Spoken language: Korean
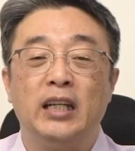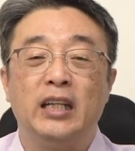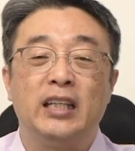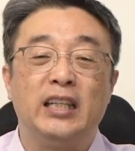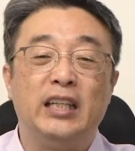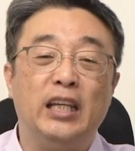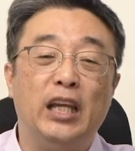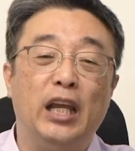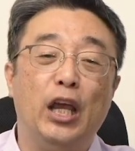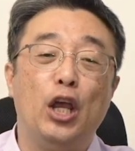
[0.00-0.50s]

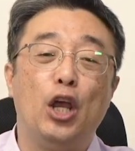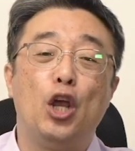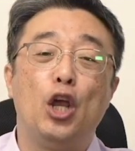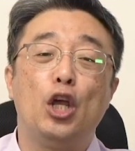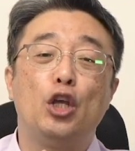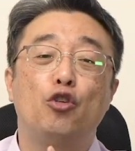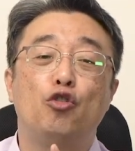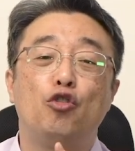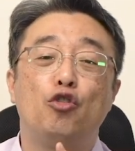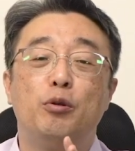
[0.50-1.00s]

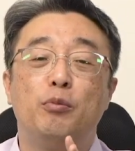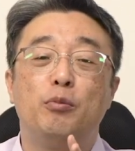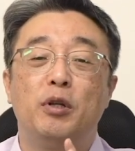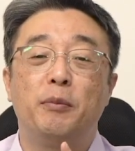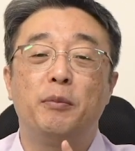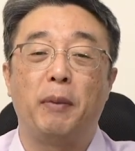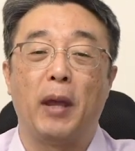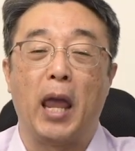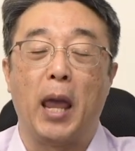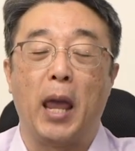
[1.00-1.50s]
예수님을
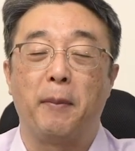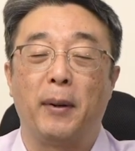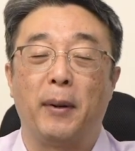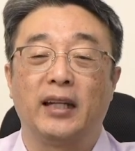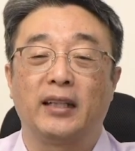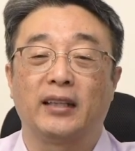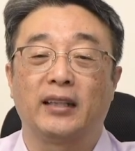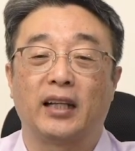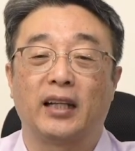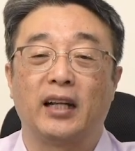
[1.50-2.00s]

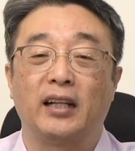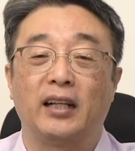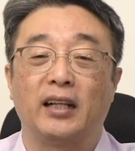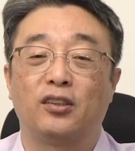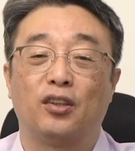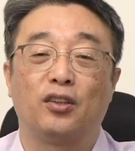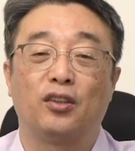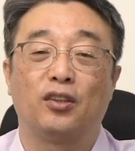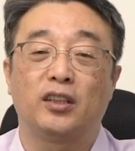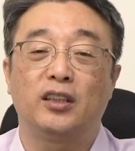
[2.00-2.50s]
배반했다라는
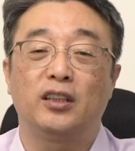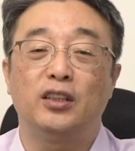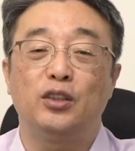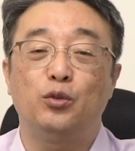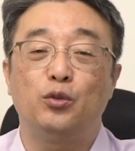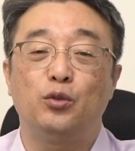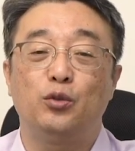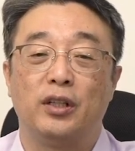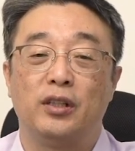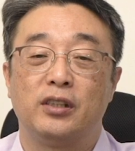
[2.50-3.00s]
그런 큰
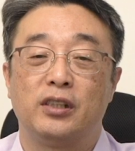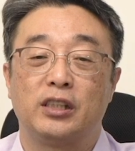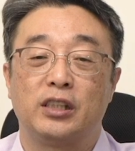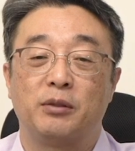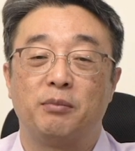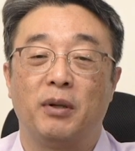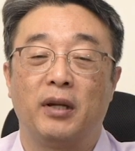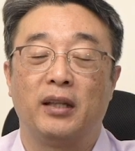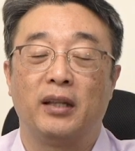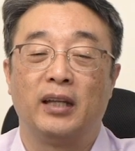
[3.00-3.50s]
죄를
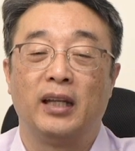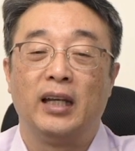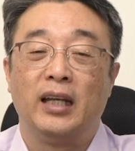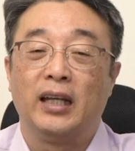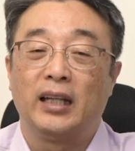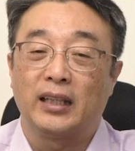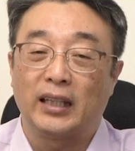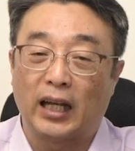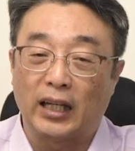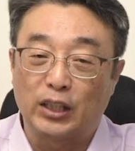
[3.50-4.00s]
짓지만
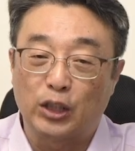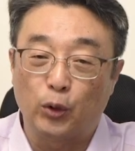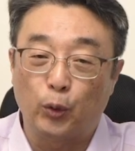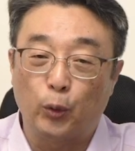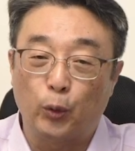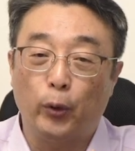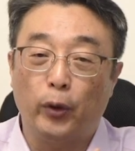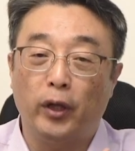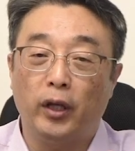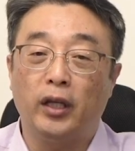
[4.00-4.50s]
다시
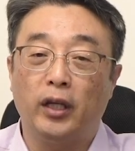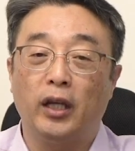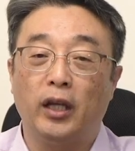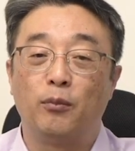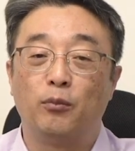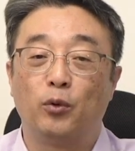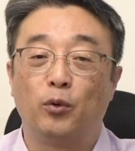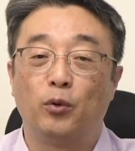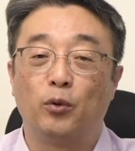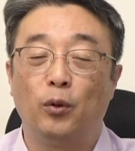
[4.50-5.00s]

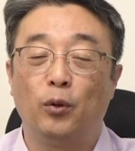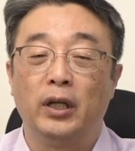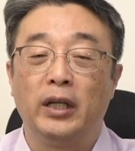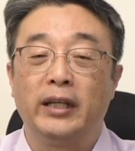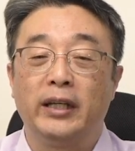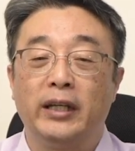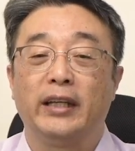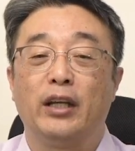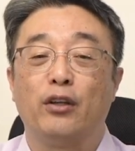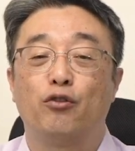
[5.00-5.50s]
회개함으로
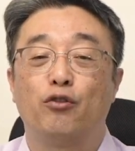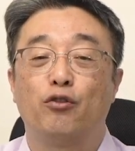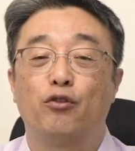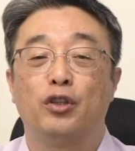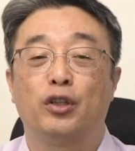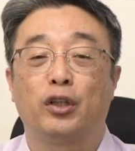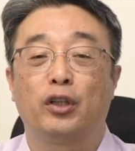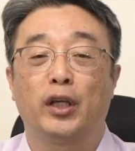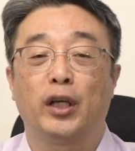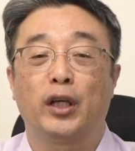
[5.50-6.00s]

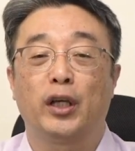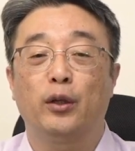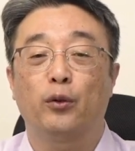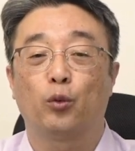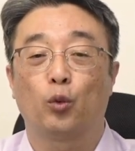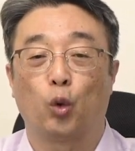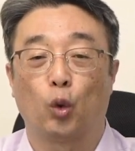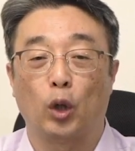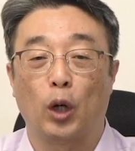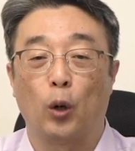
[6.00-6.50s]
예수님께
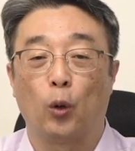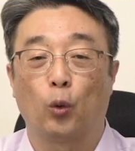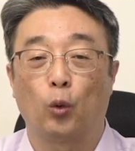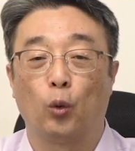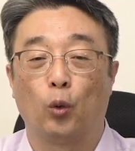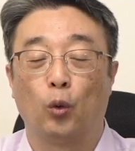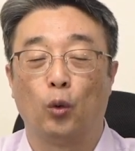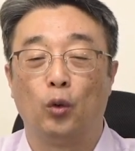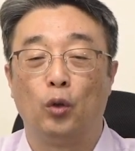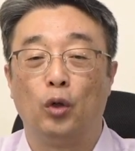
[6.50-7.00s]

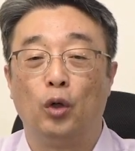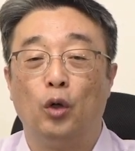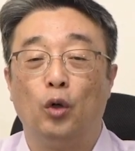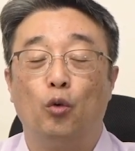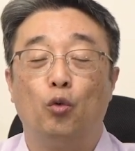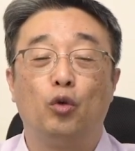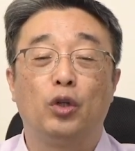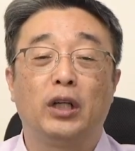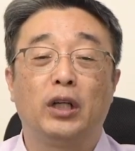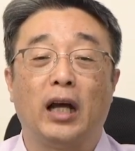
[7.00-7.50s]
돌아오고,
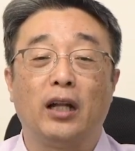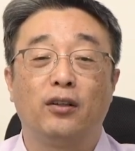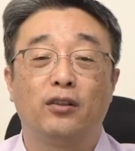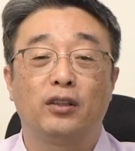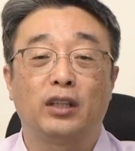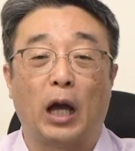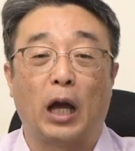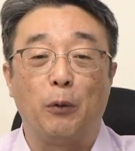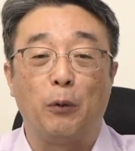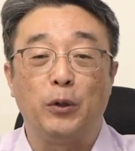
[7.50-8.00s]
우리가 아는
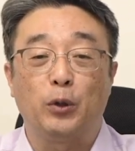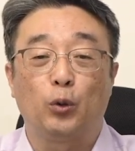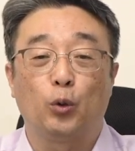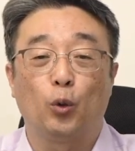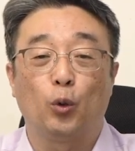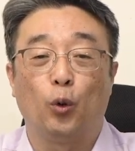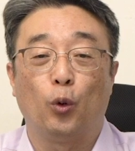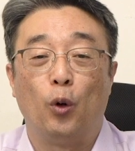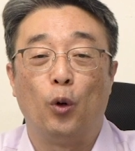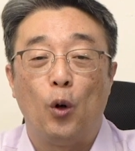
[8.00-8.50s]

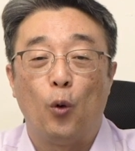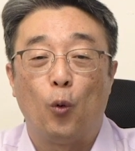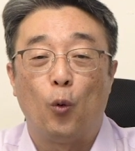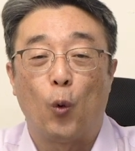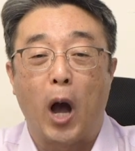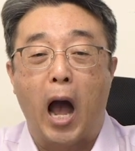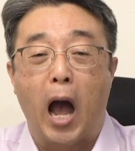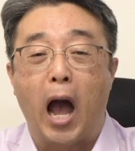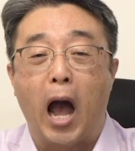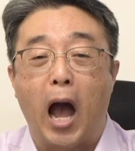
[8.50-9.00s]
다윗도
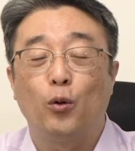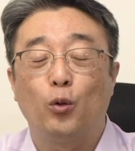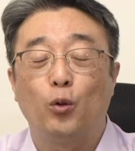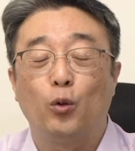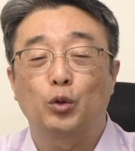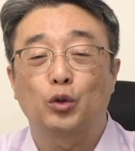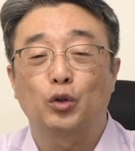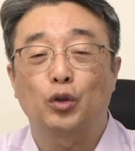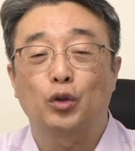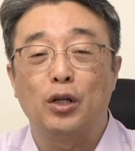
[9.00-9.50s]

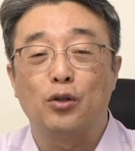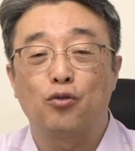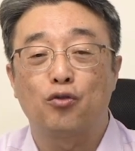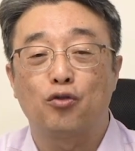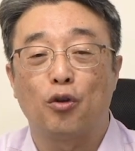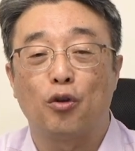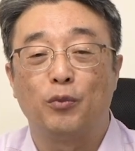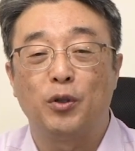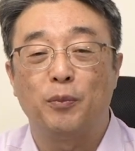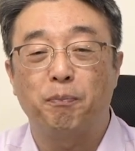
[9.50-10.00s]
왕으로서 할 수
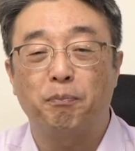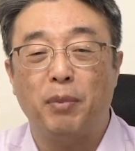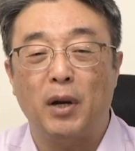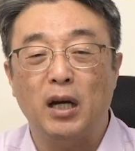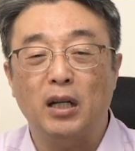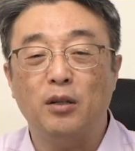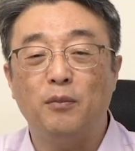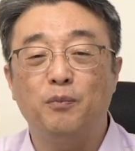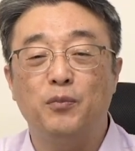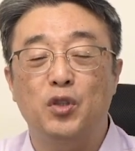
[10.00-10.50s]
없는
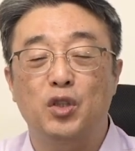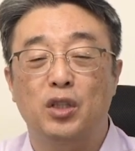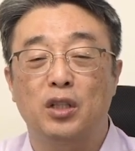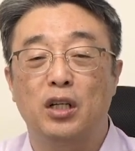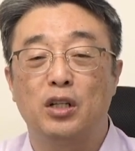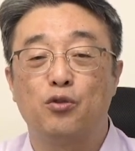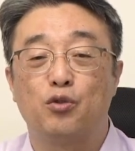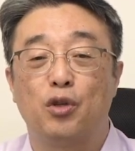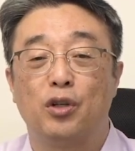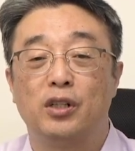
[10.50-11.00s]

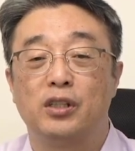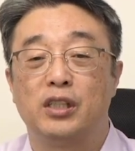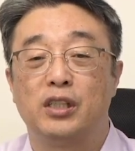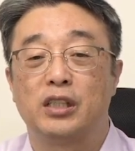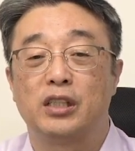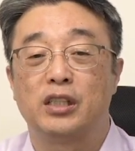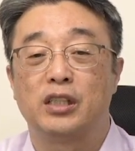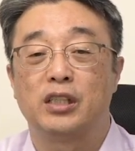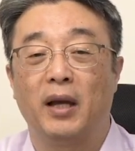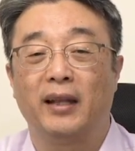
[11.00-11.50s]
파렴치한 죄를
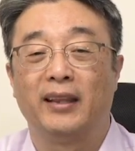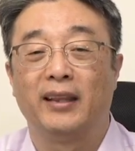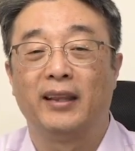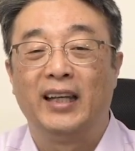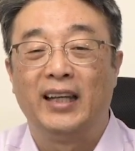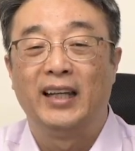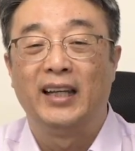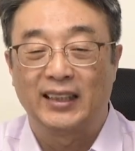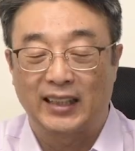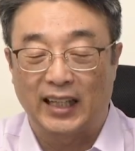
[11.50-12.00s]
짓지만
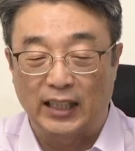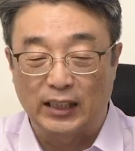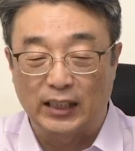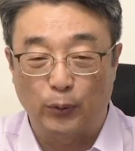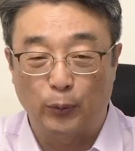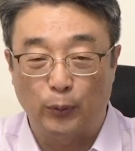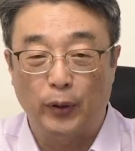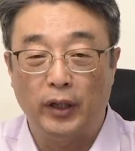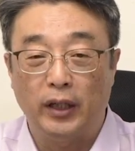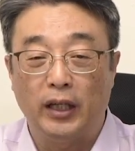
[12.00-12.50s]
다시
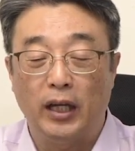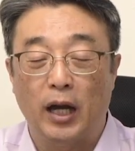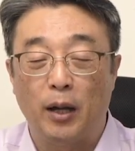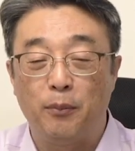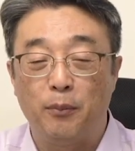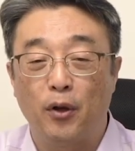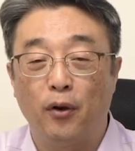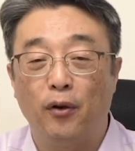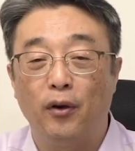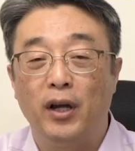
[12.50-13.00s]

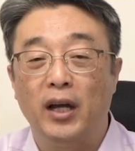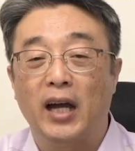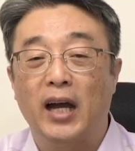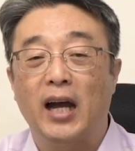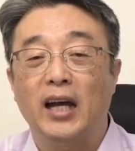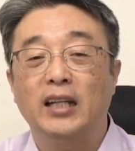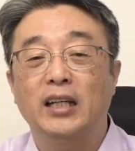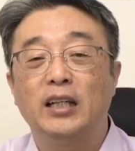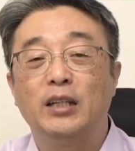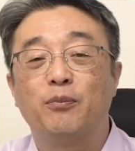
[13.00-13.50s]
회개하며
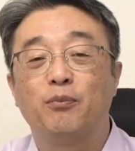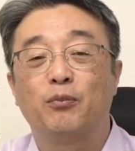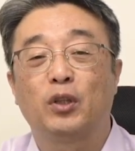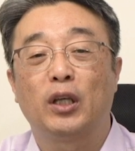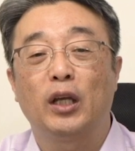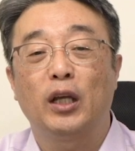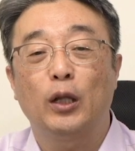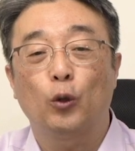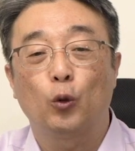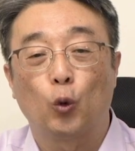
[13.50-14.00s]

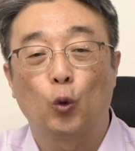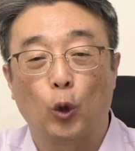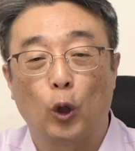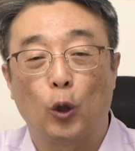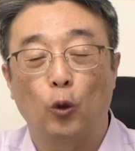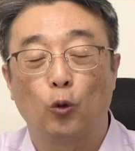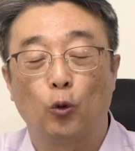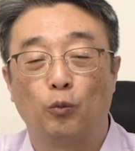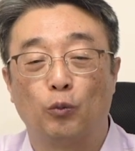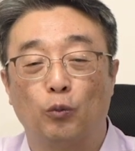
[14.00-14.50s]
하나님께
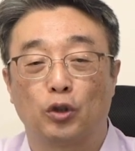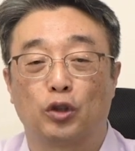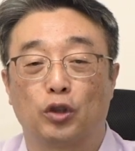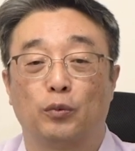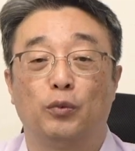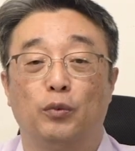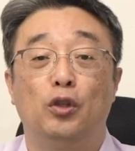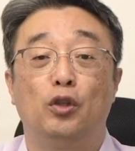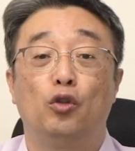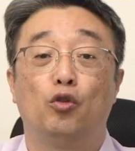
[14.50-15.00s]
돌아오는
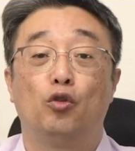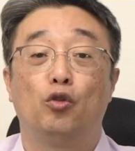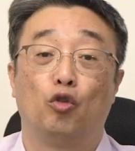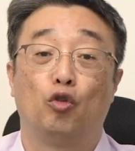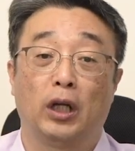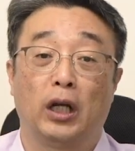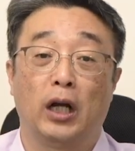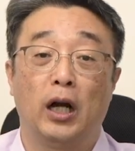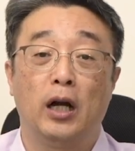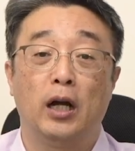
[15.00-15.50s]
모습을
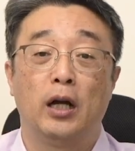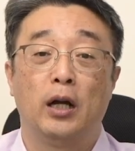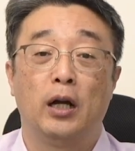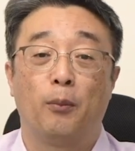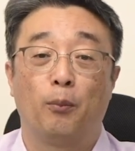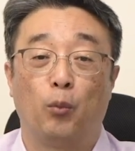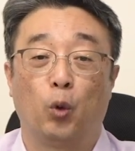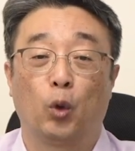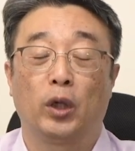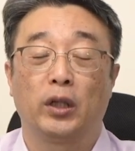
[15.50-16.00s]
우리가
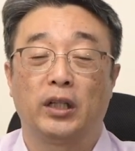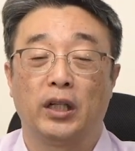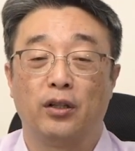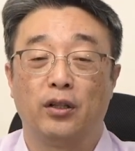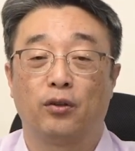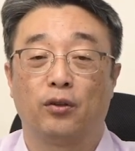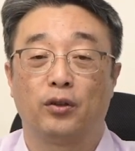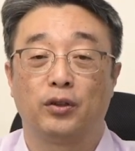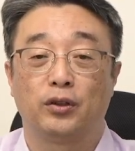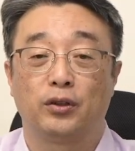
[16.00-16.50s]
보게 되는
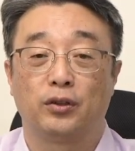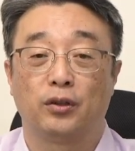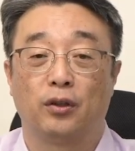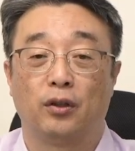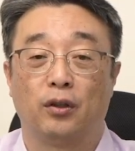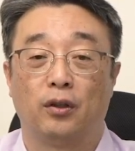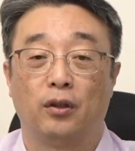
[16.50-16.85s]
것이죠.